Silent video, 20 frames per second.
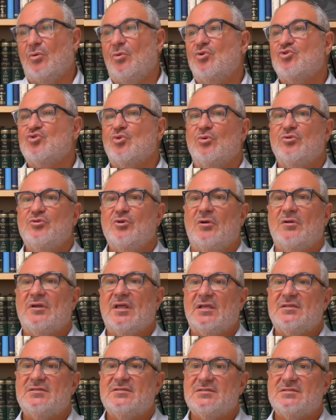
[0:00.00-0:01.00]
Aujourd'hui en
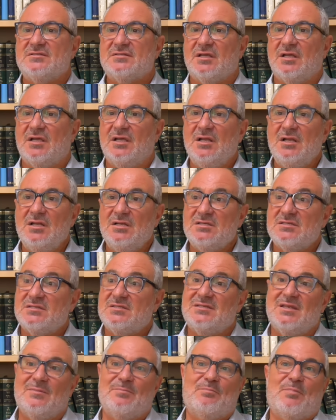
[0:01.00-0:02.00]
Eretz Israël,
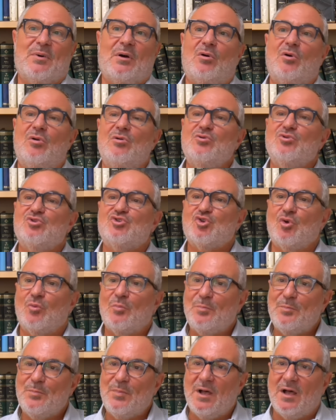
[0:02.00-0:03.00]
ces paroles ne
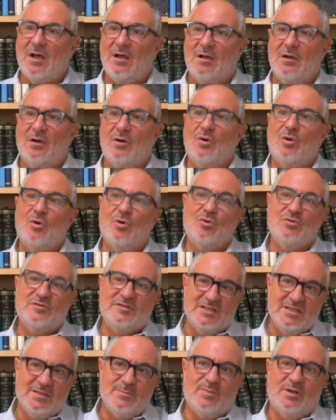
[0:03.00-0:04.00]
sont pas
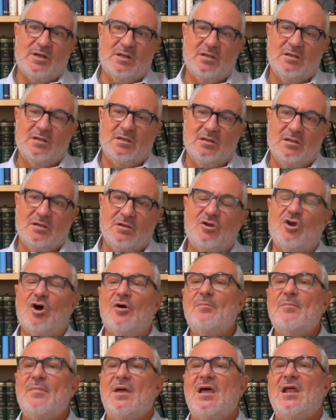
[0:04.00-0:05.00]
audibles
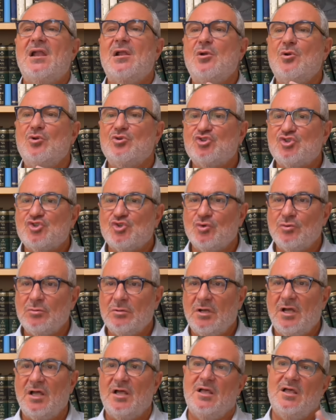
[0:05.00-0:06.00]
comme elles le
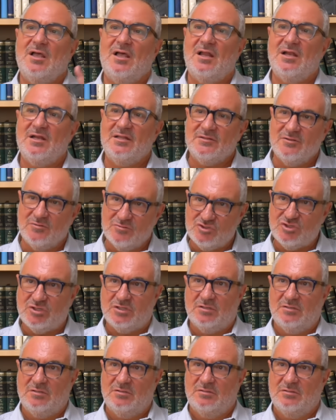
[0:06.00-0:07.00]
sont à
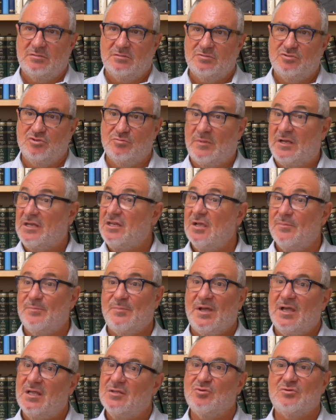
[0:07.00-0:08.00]
l'étranger, d'une manière
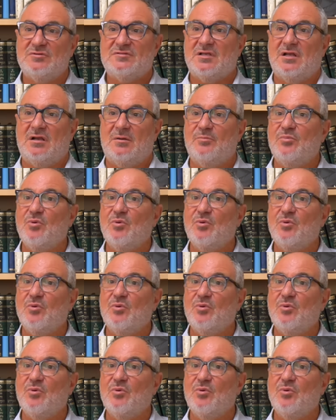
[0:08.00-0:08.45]
paradoxale.